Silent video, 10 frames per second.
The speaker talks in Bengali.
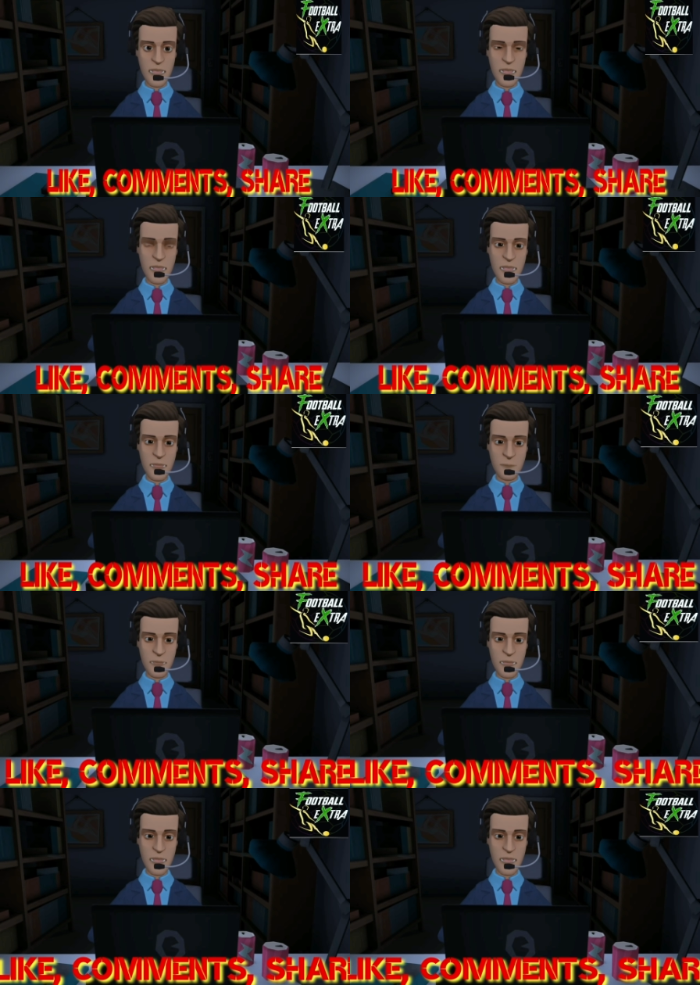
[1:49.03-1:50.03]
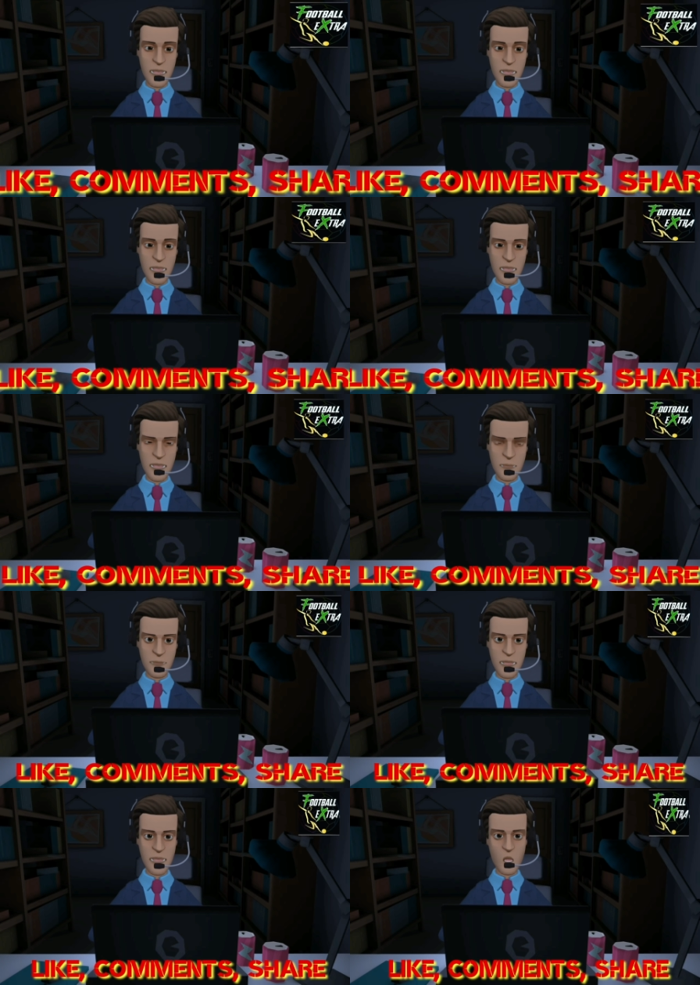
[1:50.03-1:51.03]
আইএসএলেও খেলেছে
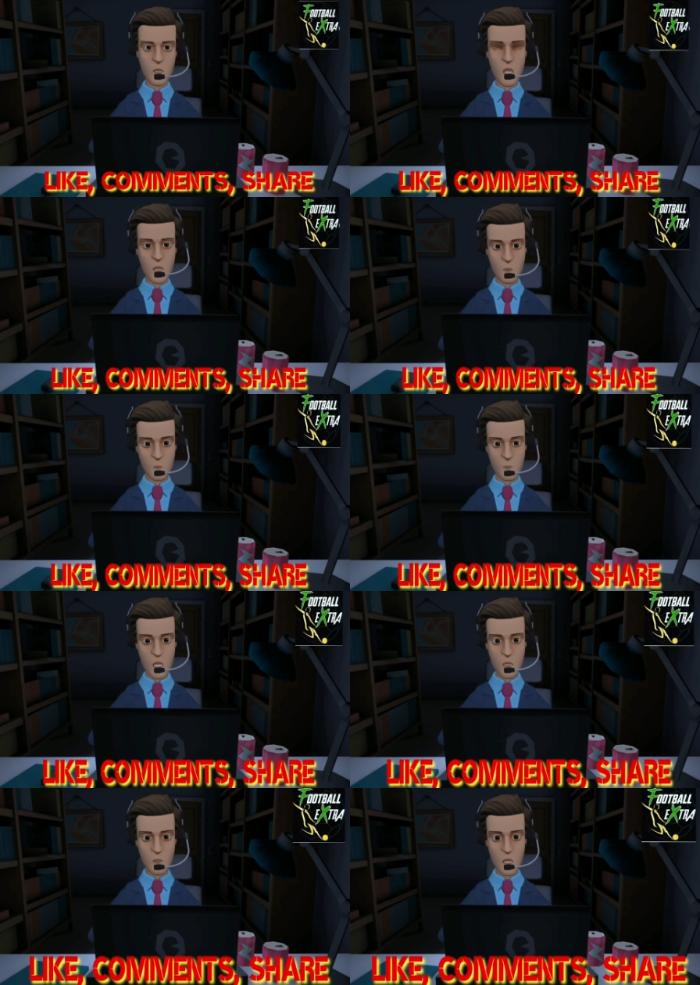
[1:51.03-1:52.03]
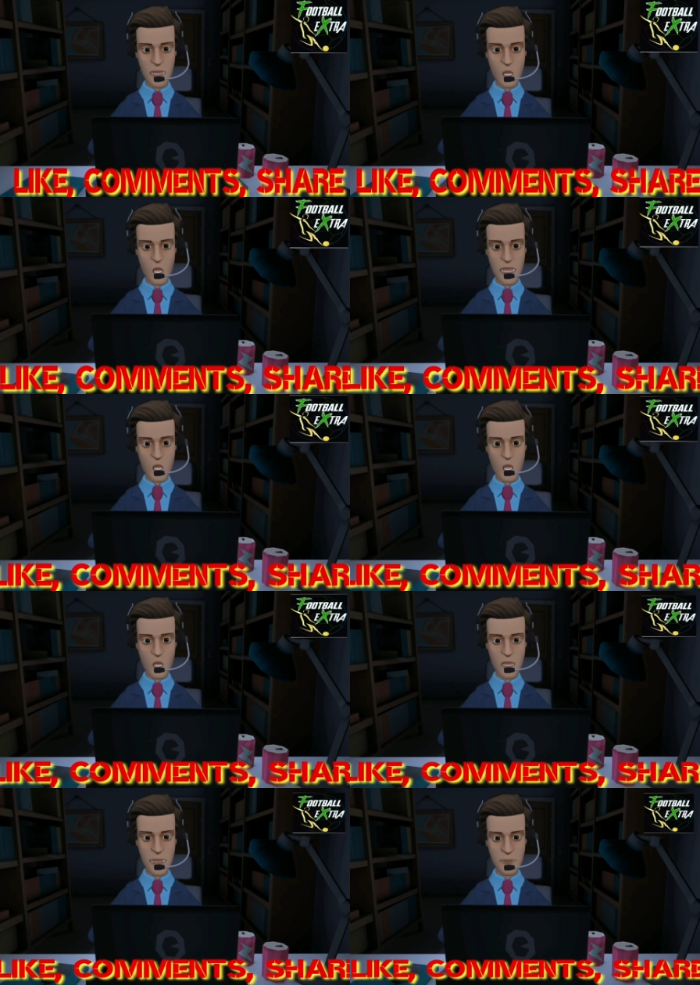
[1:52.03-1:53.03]
অ্যাজ এ মার্কিও খেলেছে এবং
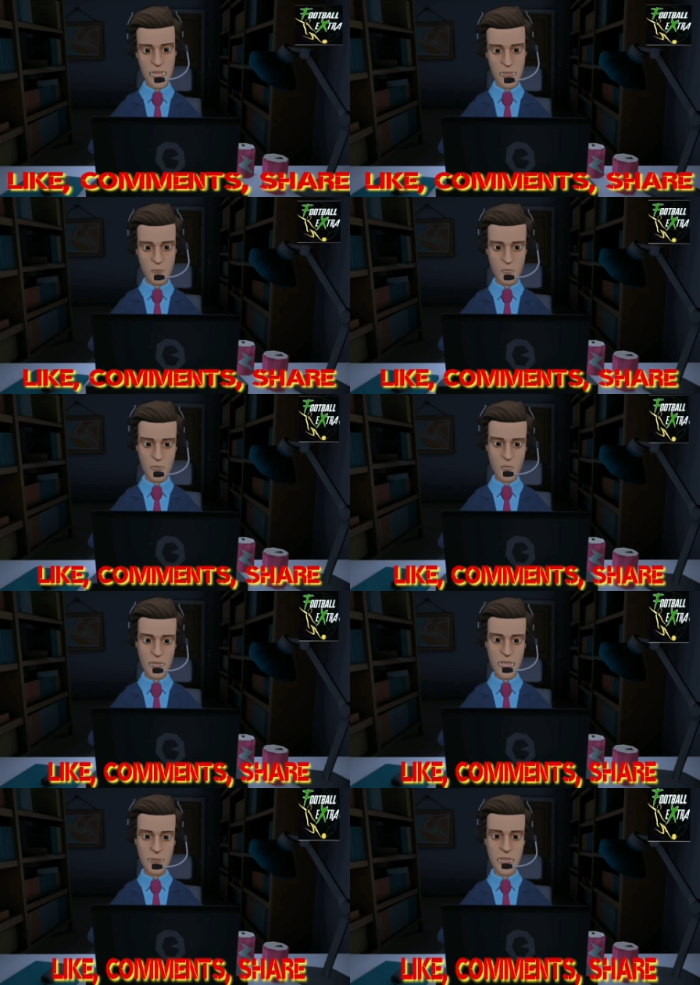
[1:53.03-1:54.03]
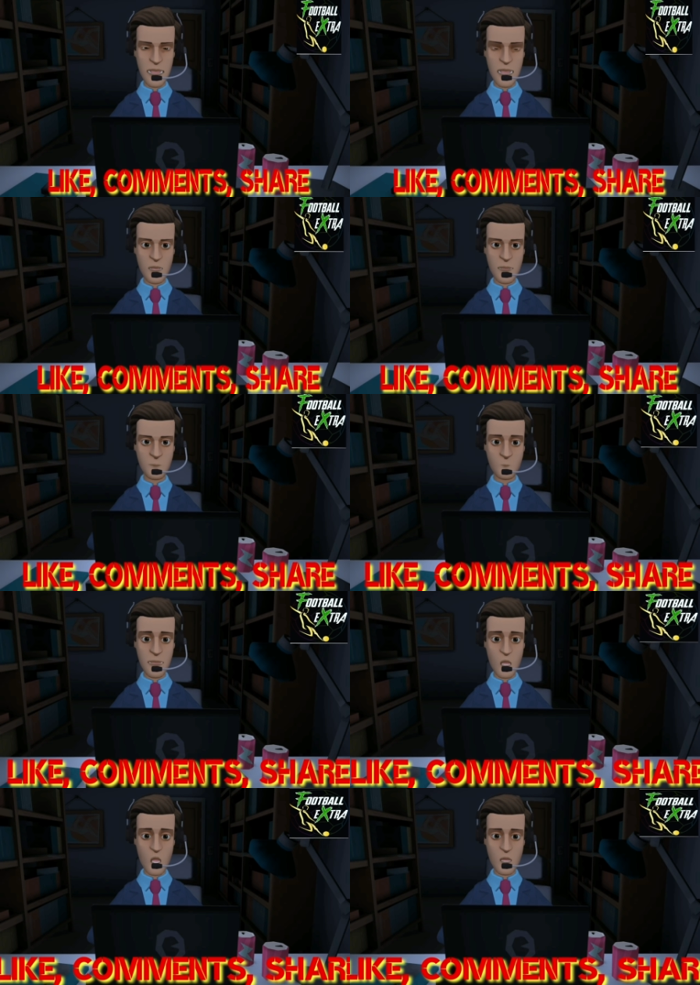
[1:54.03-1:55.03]
কোচিংও করিয়েছে তার
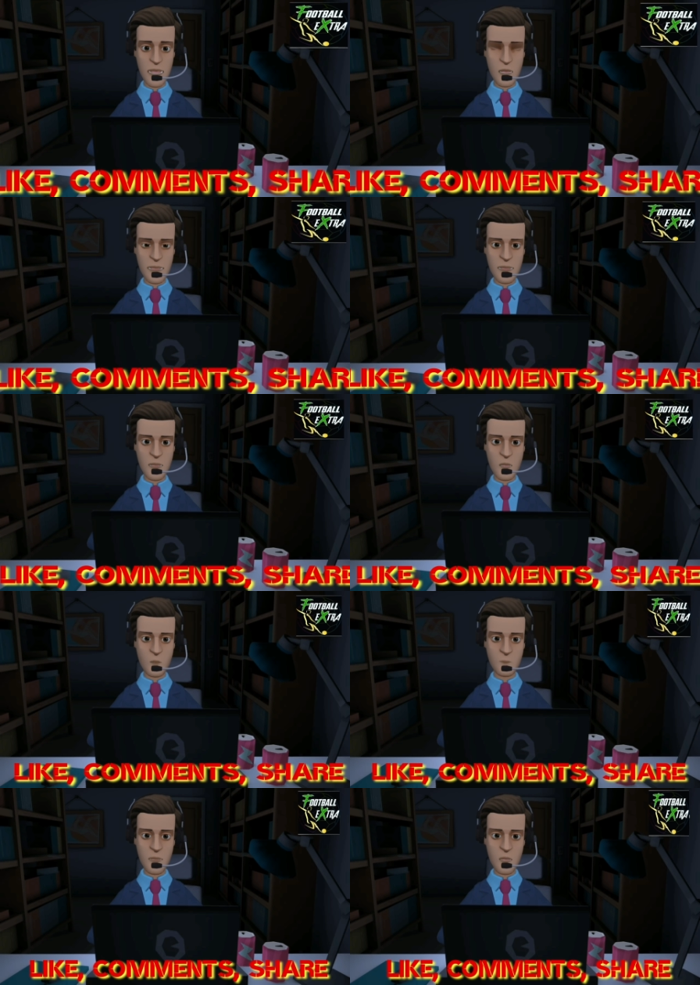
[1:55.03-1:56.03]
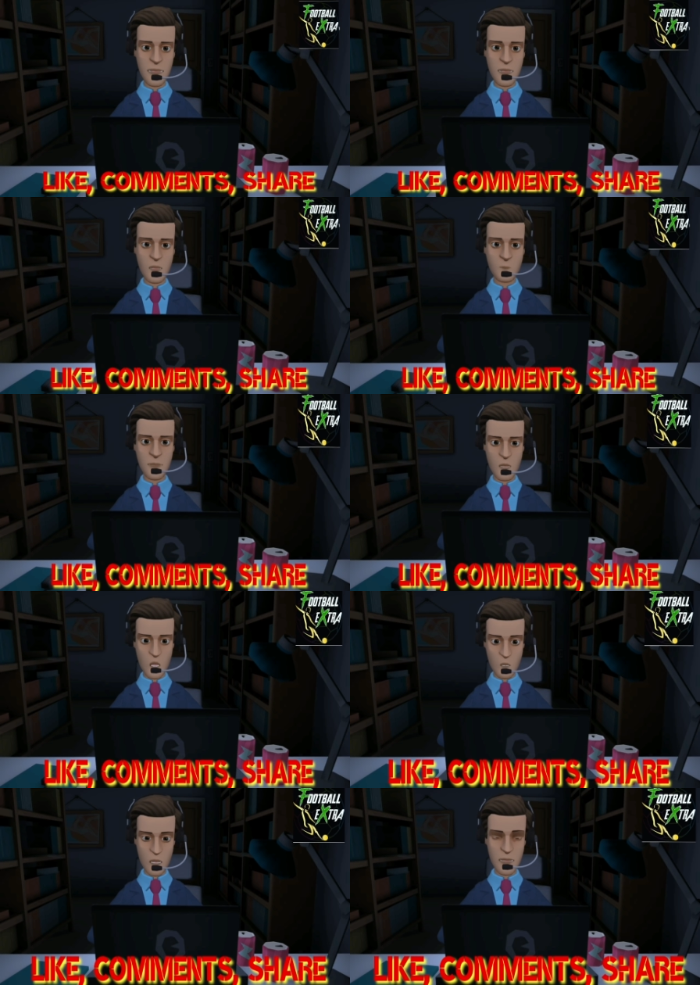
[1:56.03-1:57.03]
কথাই বলা হচ্ছে
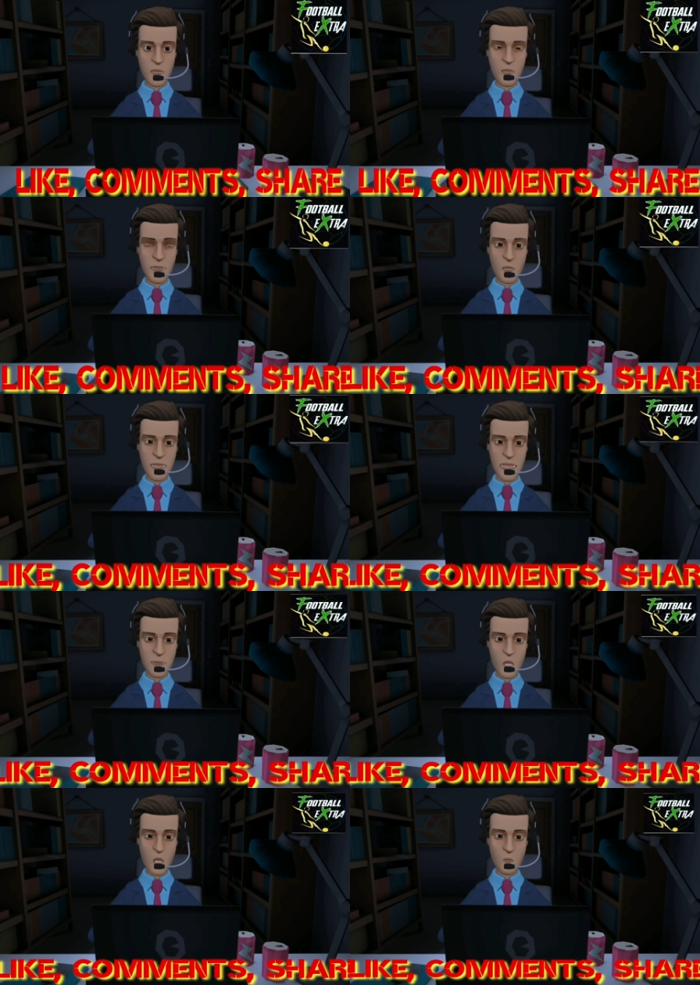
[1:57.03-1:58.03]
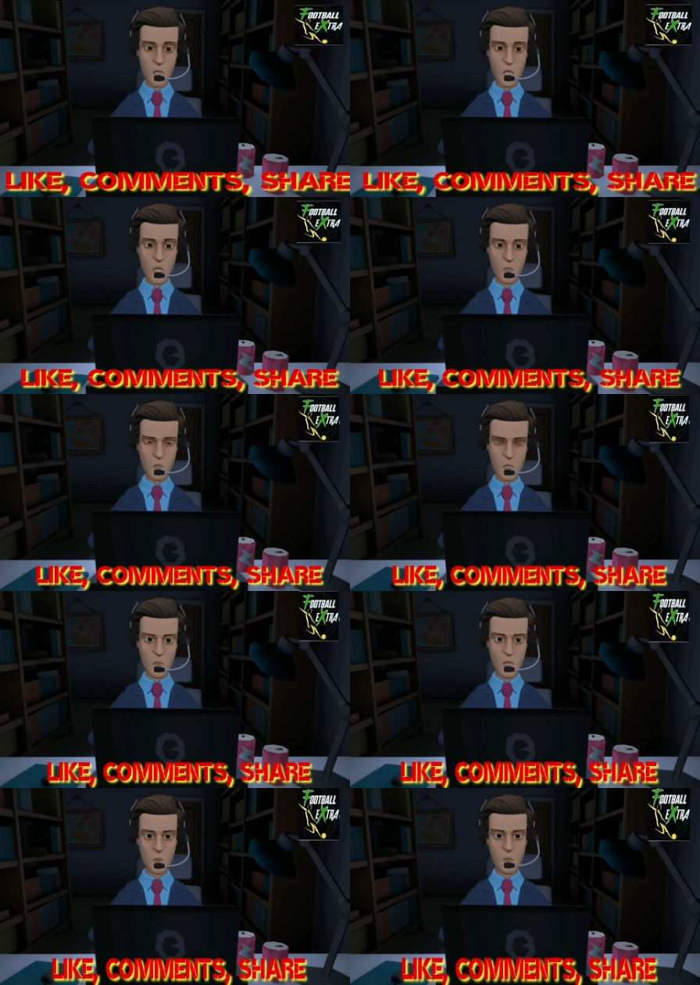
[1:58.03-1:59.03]
এখন জানি না সে হবে কি না বাট
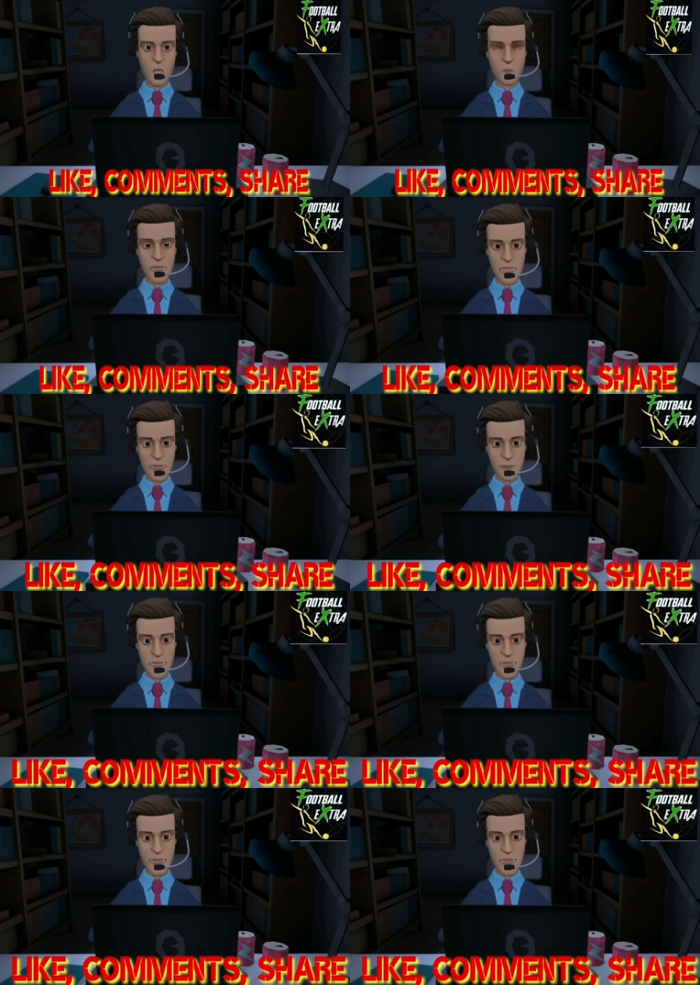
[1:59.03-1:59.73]
এই মুহূর্তে দাঁড়িয়েও